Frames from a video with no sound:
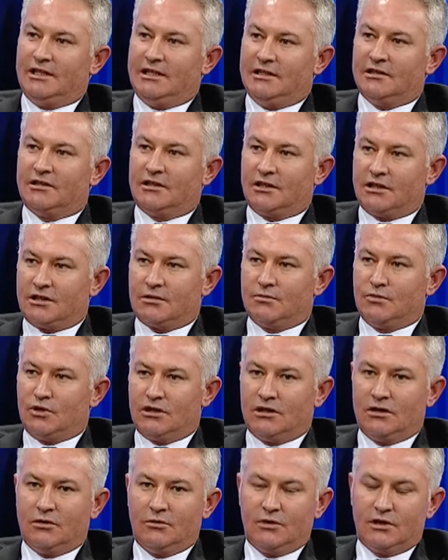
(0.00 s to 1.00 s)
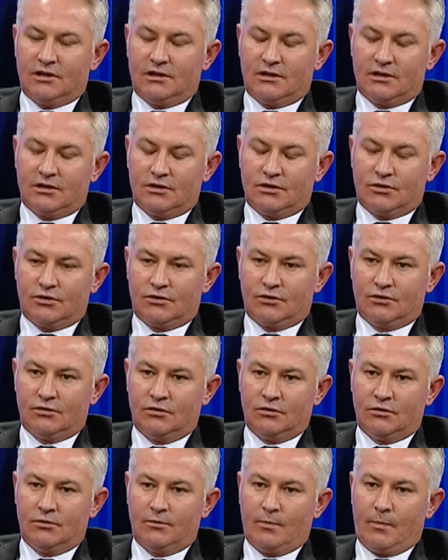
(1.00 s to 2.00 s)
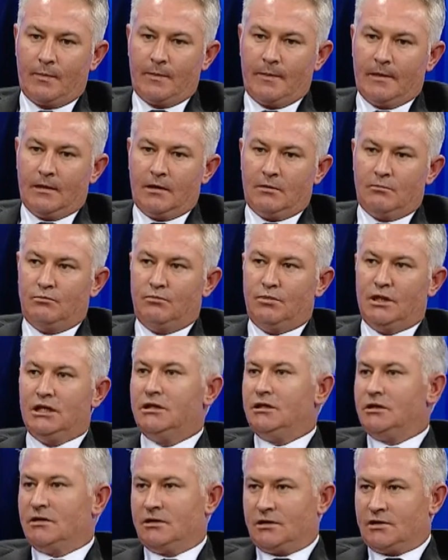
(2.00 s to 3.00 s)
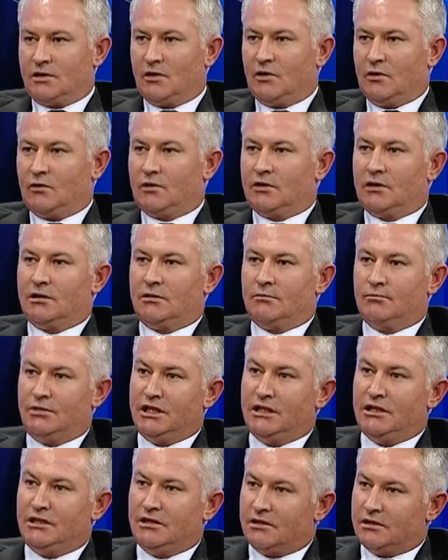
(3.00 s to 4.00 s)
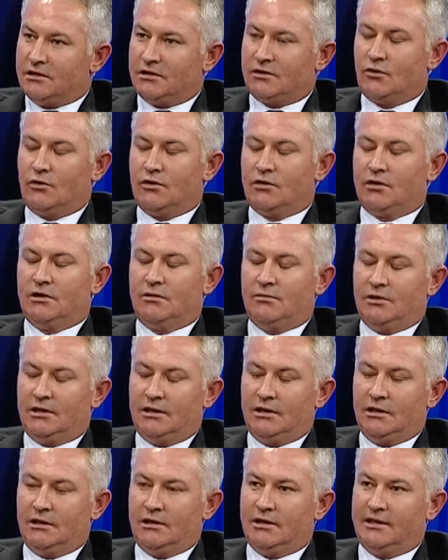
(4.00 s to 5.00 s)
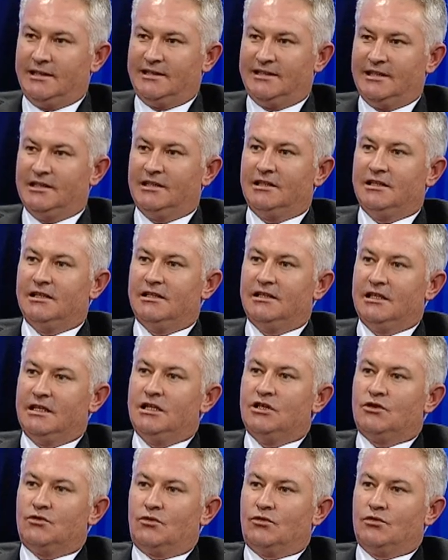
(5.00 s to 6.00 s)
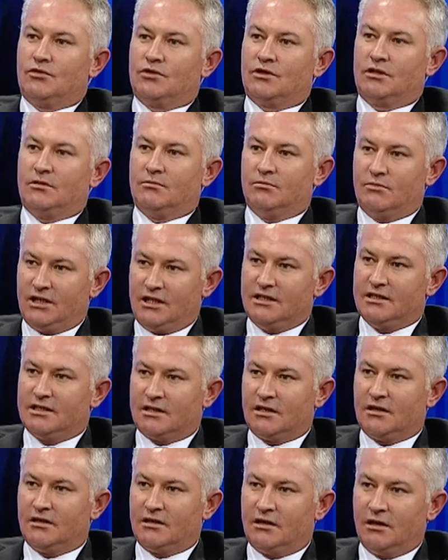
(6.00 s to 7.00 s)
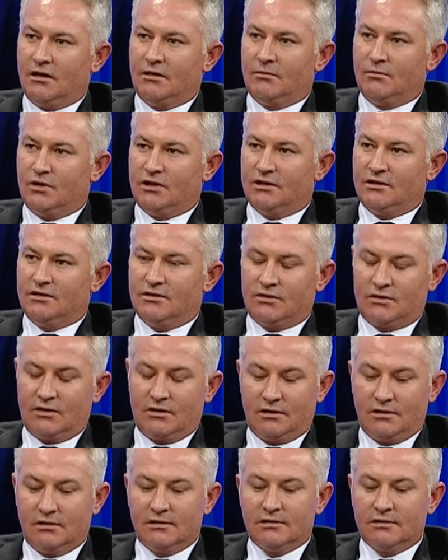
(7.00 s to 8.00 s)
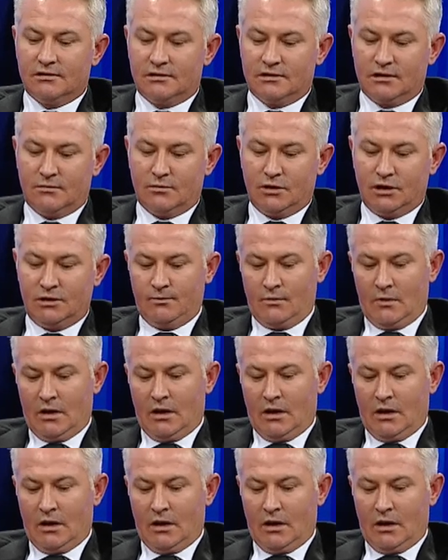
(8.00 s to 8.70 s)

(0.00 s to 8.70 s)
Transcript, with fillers: dili taşımanın avantajı şudur. Bin yıl sonra, bin yıl sonra bile adiye dilini hiç konuşan bir insan kalmadığı zaman